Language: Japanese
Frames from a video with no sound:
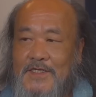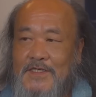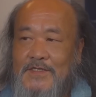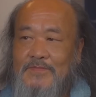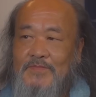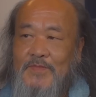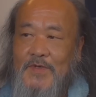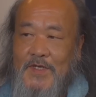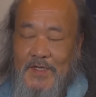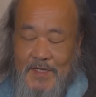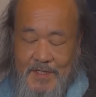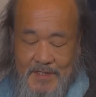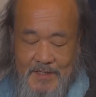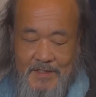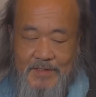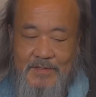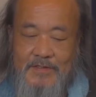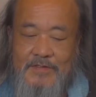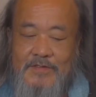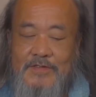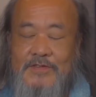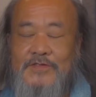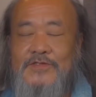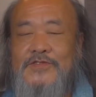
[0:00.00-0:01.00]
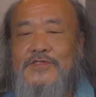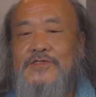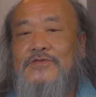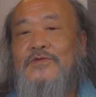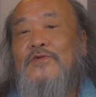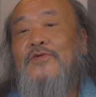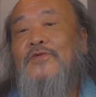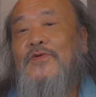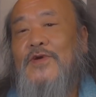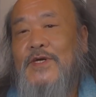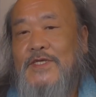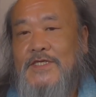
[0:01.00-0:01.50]
まあうち
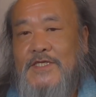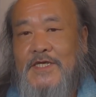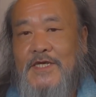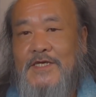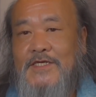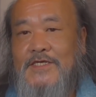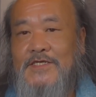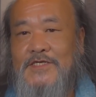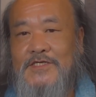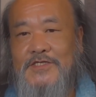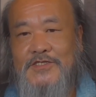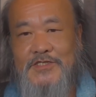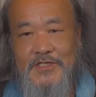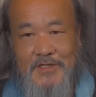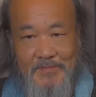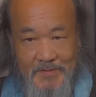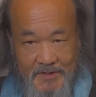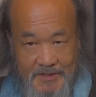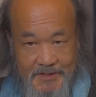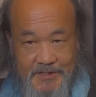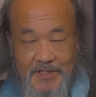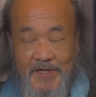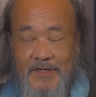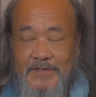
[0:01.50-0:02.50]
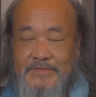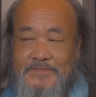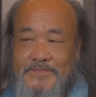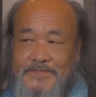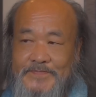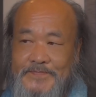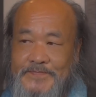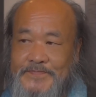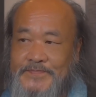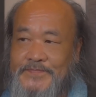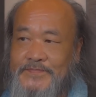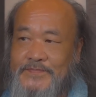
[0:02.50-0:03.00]
のご案内してました
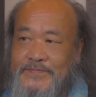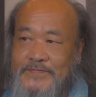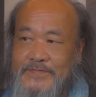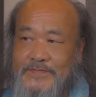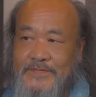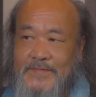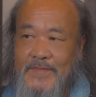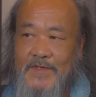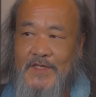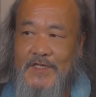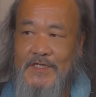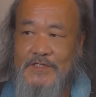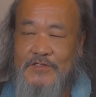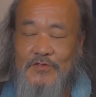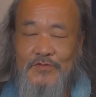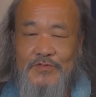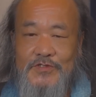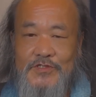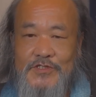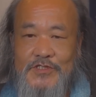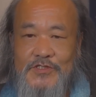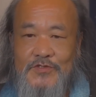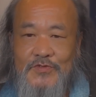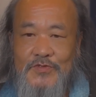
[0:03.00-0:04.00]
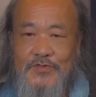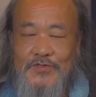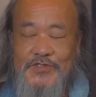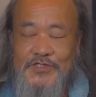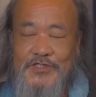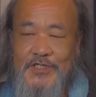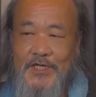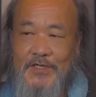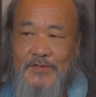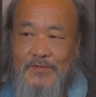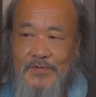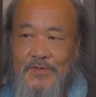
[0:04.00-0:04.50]
でそっちの
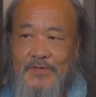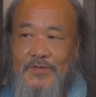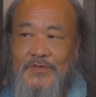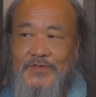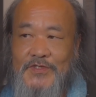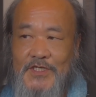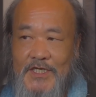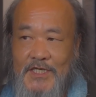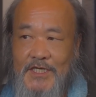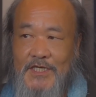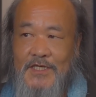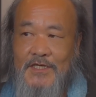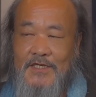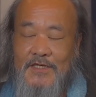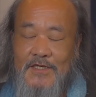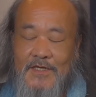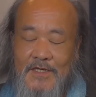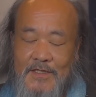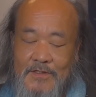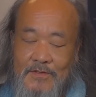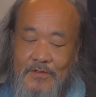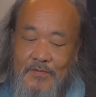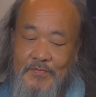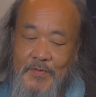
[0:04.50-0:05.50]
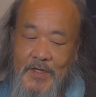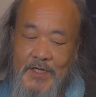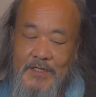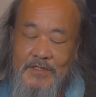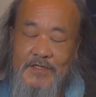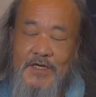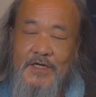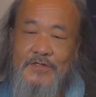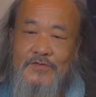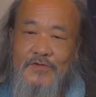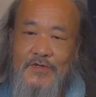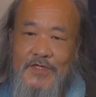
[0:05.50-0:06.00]
下の方にあの
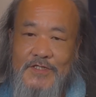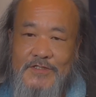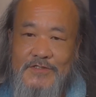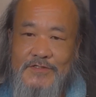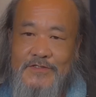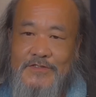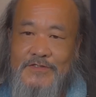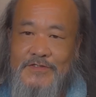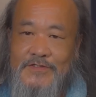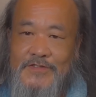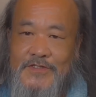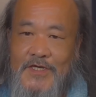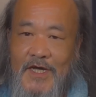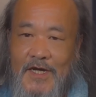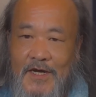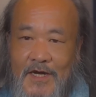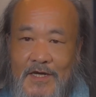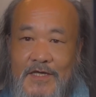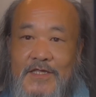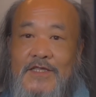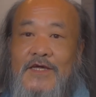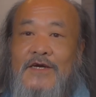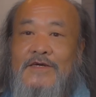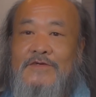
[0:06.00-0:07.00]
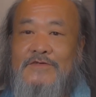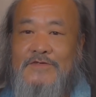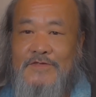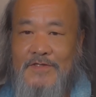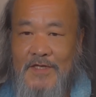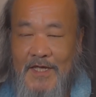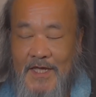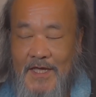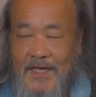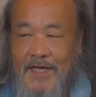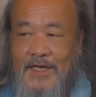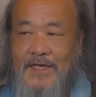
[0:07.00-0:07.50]
メールアドレスが書いてあるん
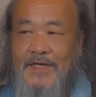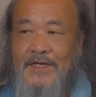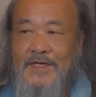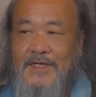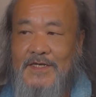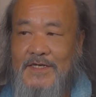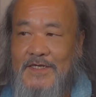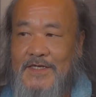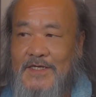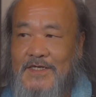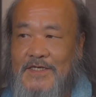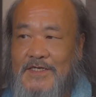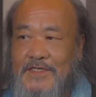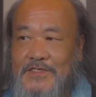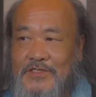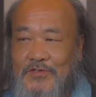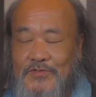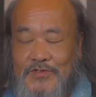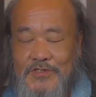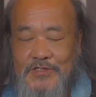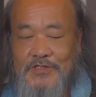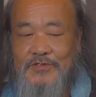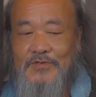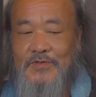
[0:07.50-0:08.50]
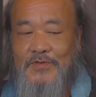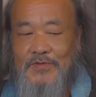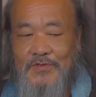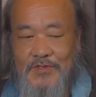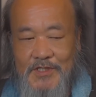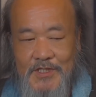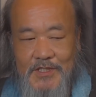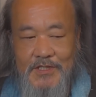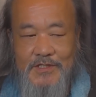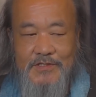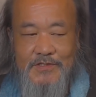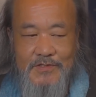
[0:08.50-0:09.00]
でそっちの方
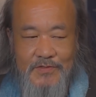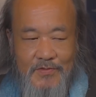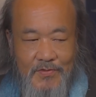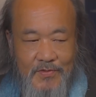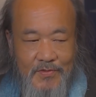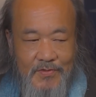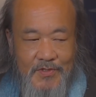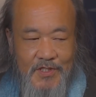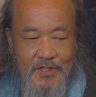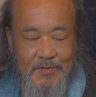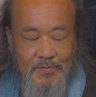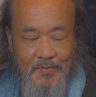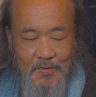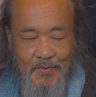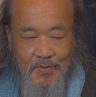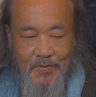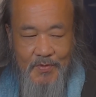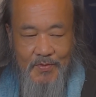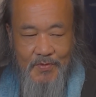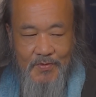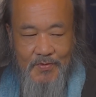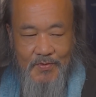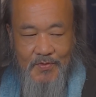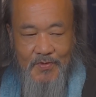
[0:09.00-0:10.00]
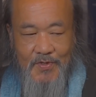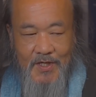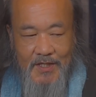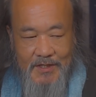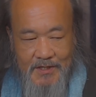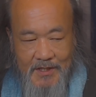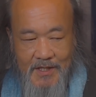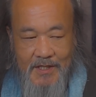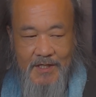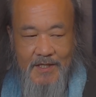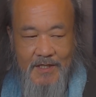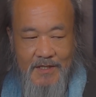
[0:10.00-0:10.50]
に一応希望の
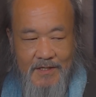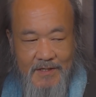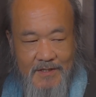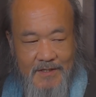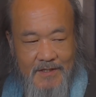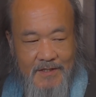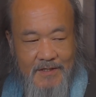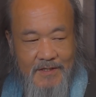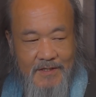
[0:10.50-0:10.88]
方